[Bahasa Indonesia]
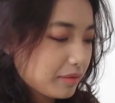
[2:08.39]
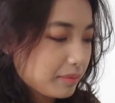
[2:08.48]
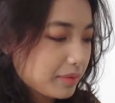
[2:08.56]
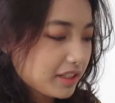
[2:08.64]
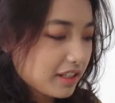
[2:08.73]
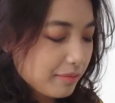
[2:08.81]

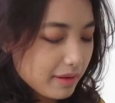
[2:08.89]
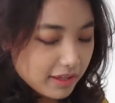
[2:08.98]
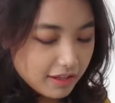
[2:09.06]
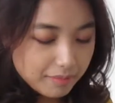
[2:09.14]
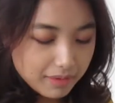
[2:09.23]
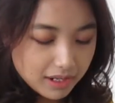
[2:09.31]

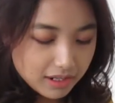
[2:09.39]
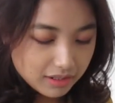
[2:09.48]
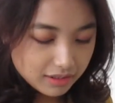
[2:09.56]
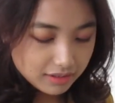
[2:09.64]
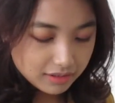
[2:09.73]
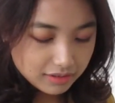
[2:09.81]
pertama-tama
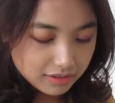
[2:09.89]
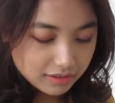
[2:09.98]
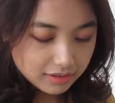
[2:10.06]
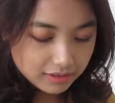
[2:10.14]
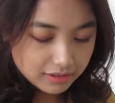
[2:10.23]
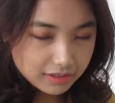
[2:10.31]

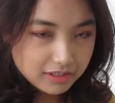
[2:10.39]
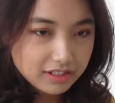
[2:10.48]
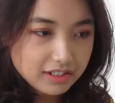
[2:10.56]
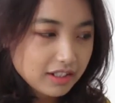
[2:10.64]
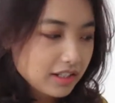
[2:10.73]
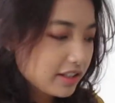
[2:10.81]

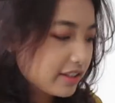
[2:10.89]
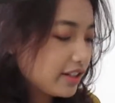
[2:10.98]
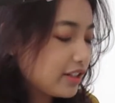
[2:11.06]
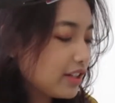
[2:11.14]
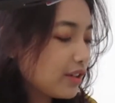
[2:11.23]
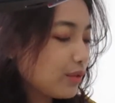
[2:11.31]

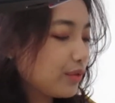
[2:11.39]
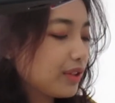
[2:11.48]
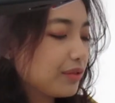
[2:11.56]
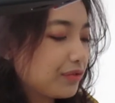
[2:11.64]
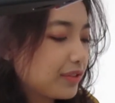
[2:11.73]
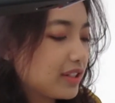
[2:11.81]
jadi
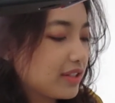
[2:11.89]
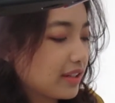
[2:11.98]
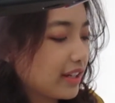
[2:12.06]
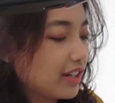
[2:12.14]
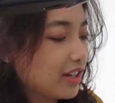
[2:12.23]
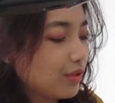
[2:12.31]
we've
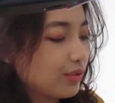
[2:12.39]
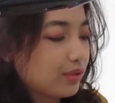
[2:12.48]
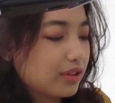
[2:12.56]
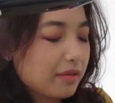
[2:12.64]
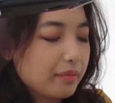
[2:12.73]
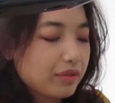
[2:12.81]
decided
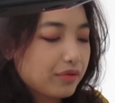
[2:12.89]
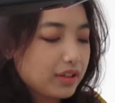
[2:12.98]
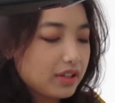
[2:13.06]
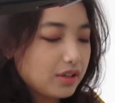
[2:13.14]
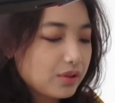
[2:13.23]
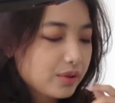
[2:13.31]
untuk ngambil
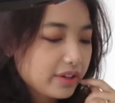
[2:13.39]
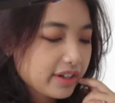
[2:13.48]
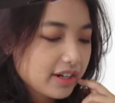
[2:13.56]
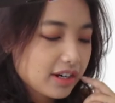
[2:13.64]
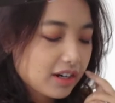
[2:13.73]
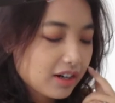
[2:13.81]
video
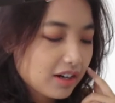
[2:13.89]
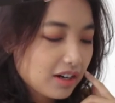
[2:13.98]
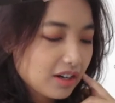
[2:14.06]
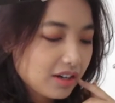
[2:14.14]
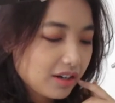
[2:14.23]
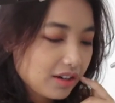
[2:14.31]
yang
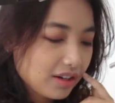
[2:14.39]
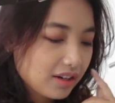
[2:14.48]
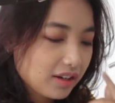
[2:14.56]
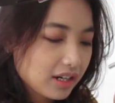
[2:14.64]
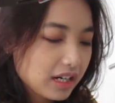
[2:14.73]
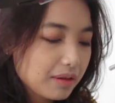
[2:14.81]

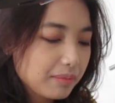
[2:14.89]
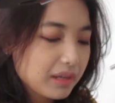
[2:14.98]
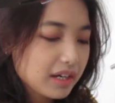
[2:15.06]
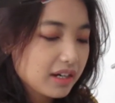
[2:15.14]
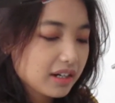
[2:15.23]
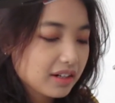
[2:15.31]
uh,
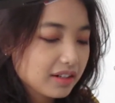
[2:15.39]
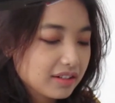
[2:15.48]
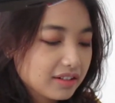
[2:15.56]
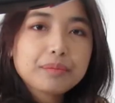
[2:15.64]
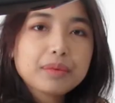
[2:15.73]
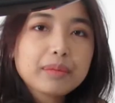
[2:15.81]
gambar
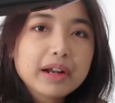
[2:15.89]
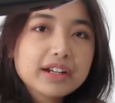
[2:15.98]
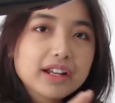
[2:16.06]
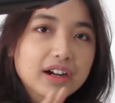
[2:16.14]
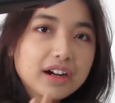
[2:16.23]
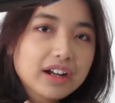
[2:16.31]

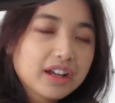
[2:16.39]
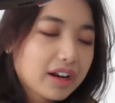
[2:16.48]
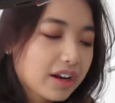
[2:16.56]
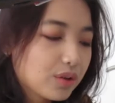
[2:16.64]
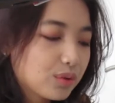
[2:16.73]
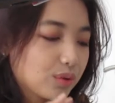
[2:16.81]
pemandangan
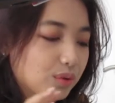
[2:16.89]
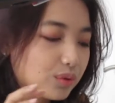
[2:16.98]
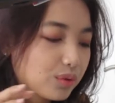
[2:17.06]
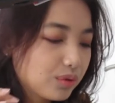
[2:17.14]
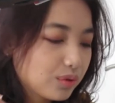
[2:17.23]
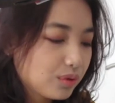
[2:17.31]
ada
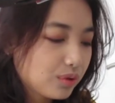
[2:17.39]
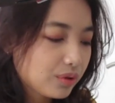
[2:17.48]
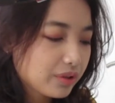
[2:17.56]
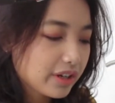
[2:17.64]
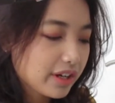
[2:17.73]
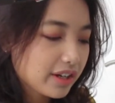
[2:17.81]

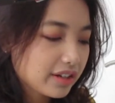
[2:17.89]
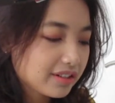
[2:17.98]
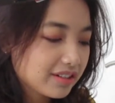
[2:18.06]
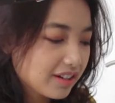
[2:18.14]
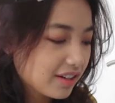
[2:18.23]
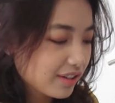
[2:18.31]
gunung-gunung
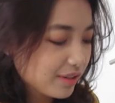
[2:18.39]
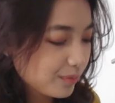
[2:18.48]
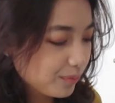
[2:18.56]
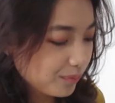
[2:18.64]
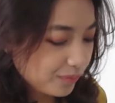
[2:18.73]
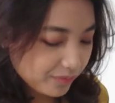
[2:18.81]
dan uh,
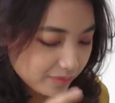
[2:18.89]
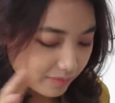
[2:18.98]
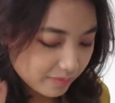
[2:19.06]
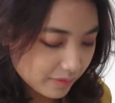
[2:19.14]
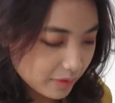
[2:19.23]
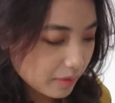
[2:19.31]

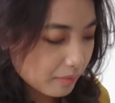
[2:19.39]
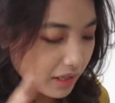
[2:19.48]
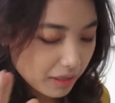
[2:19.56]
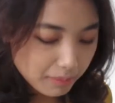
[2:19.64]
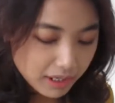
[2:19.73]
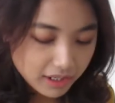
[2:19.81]

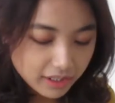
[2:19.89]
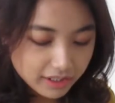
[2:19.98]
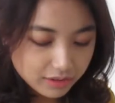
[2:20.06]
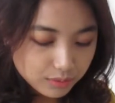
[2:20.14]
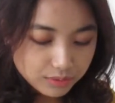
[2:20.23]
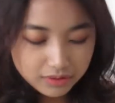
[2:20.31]
malam
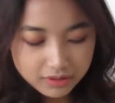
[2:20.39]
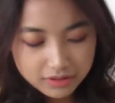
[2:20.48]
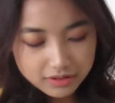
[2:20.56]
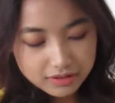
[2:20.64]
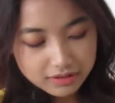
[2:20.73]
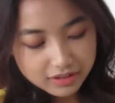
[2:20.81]
hari itu
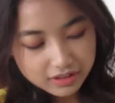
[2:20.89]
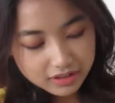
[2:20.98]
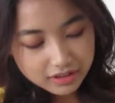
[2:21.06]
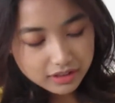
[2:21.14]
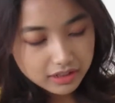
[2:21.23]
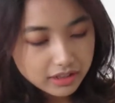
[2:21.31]

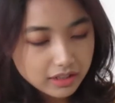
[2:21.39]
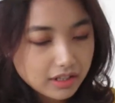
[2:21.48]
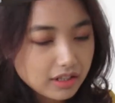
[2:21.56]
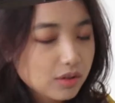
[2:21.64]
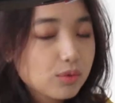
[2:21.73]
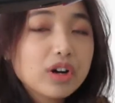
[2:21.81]

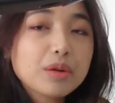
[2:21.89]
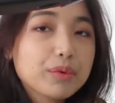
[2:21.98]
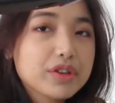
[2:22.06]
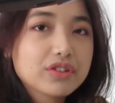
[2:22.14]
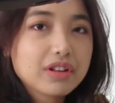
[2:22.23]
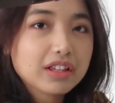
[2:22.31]
karena gue nggak
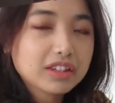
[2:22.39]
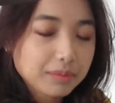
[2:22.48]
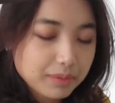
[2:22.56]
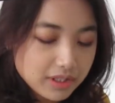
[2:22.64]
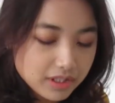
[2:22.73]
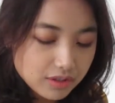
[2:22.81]
punya
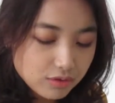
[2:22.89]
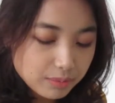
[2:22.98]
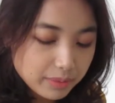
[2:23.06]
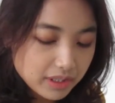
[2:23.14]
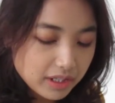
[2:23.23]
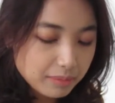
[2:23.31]
selotipnya jadi gue
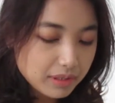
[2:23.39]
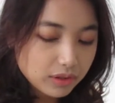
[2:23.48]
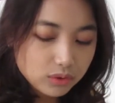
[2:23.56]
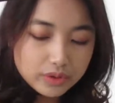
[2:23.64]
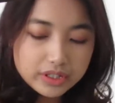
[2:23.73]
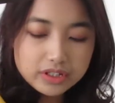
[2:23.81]
pilih ngambil
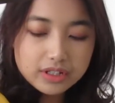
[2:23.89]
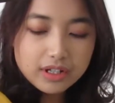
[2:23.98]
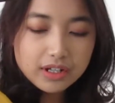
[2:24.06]
itu aja